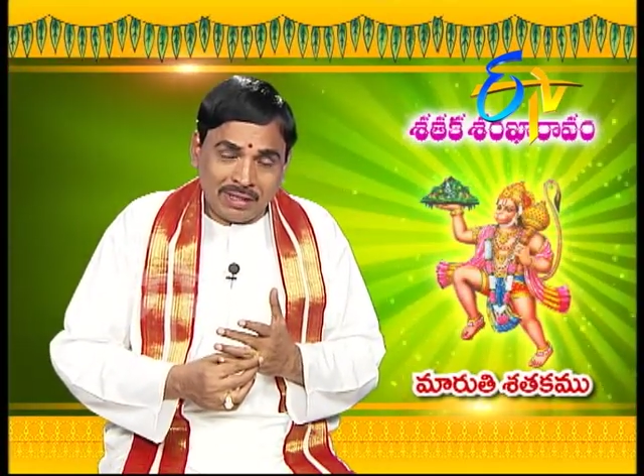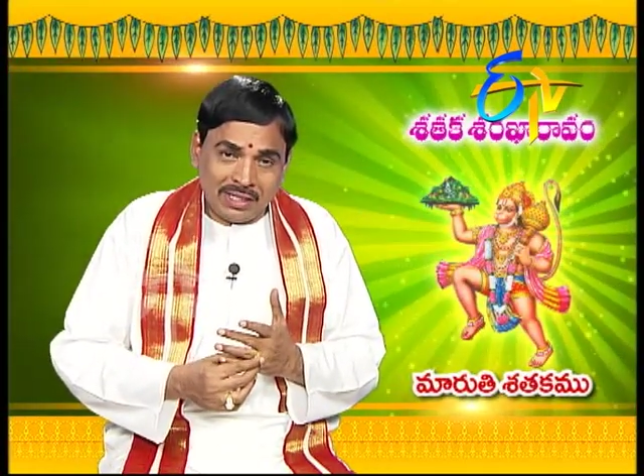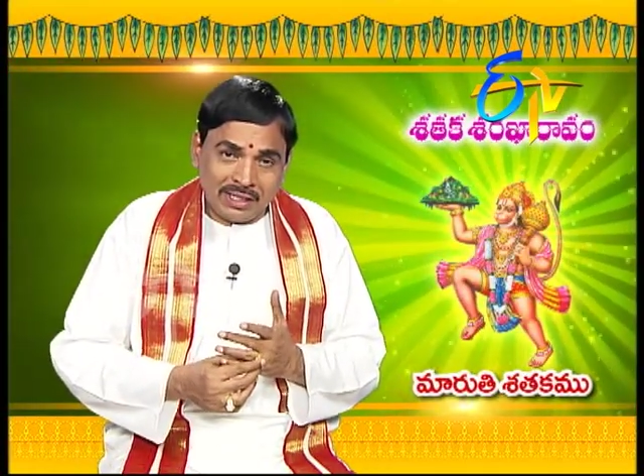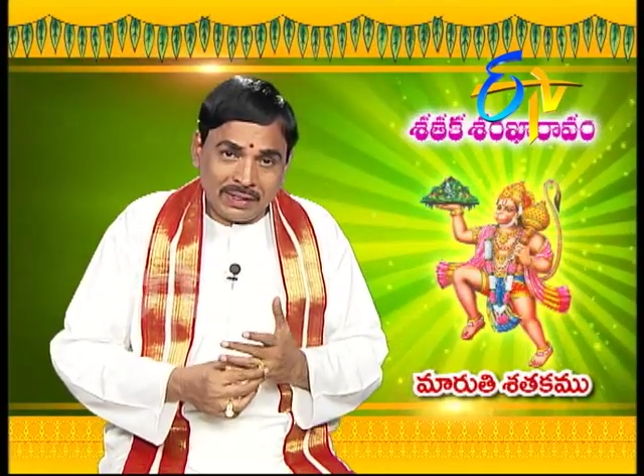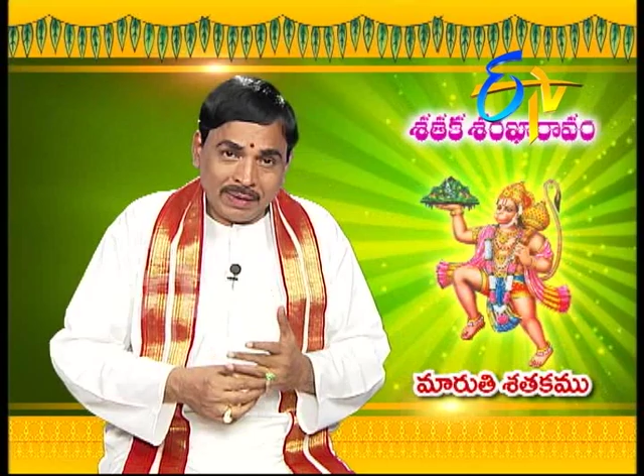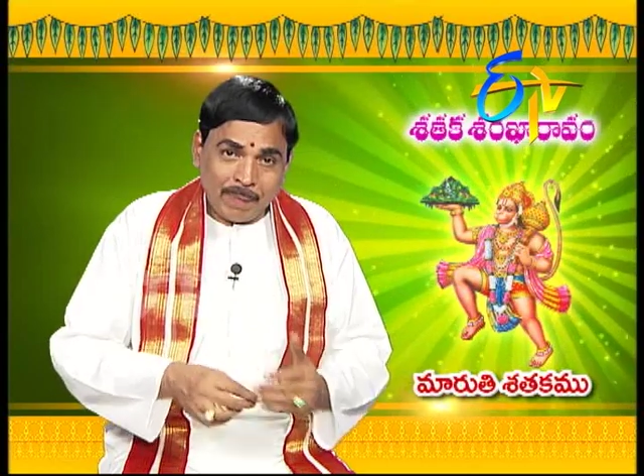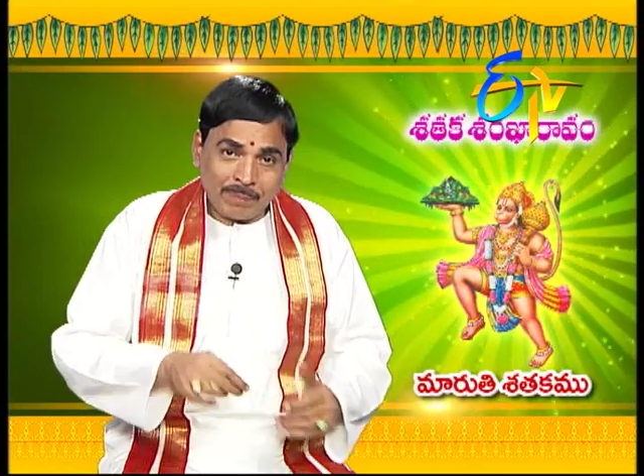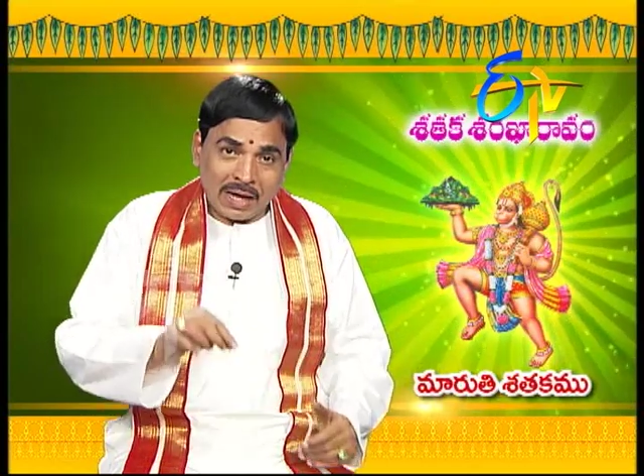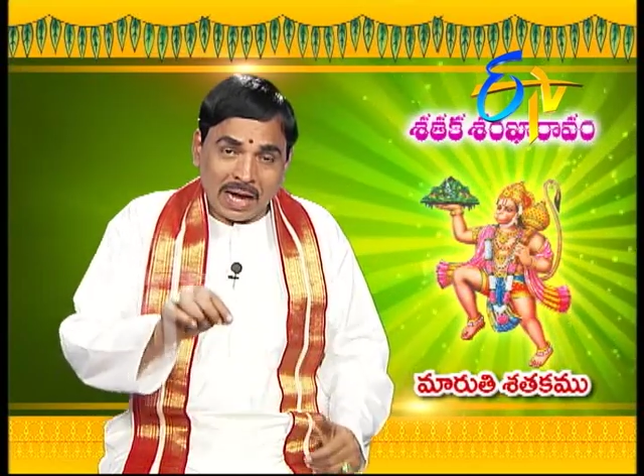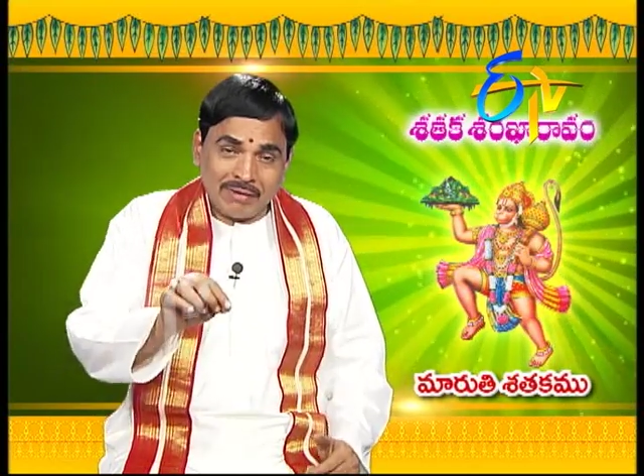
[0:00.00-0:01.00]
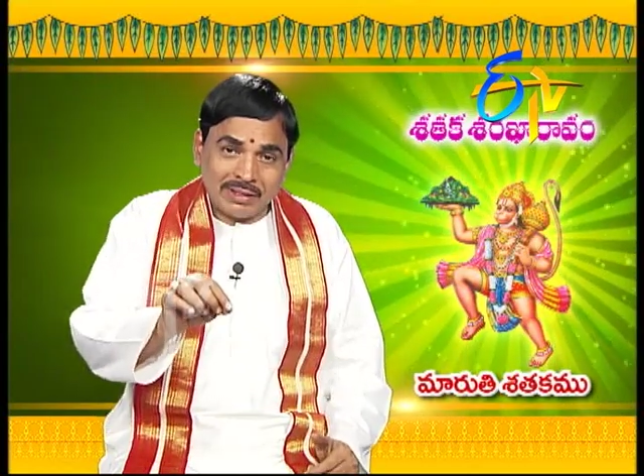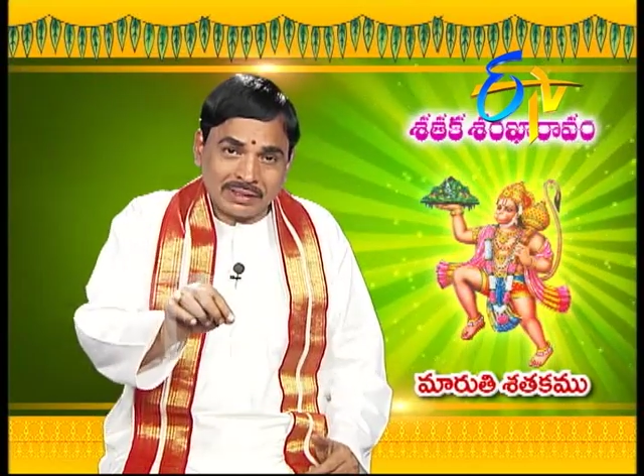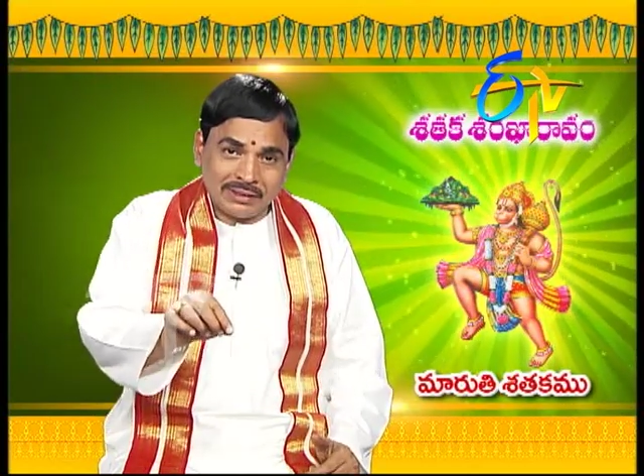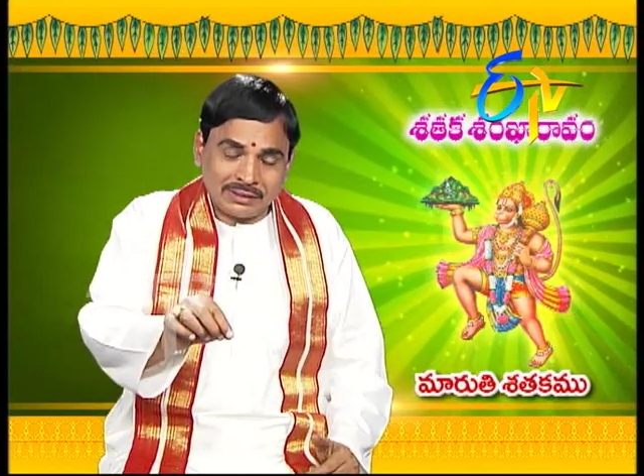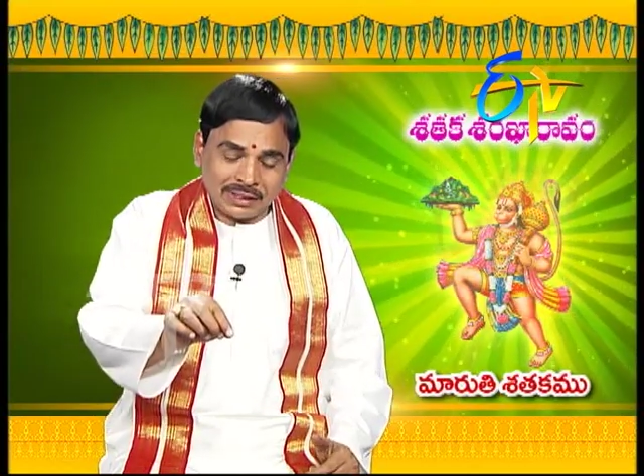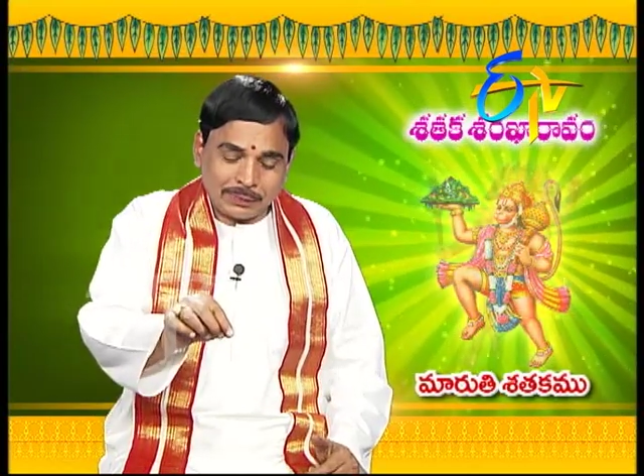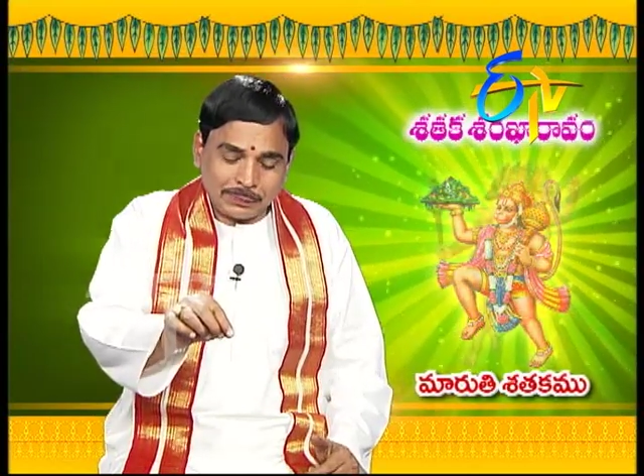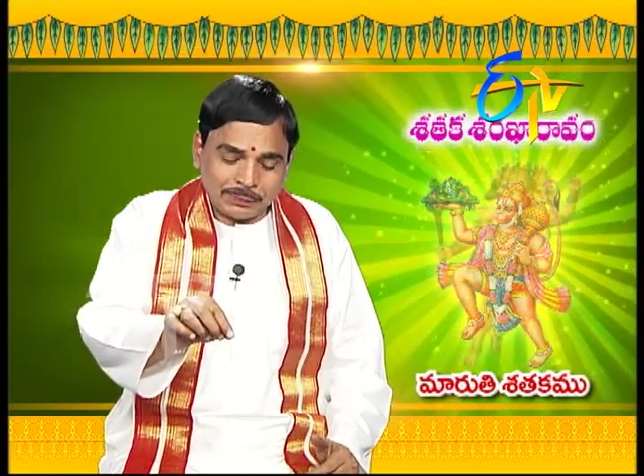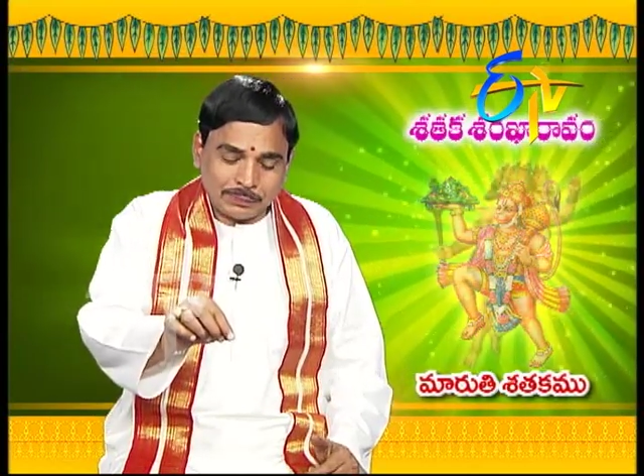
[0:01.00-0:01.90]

వెళ్ళి ఆవిడికి ఇచ్చాడు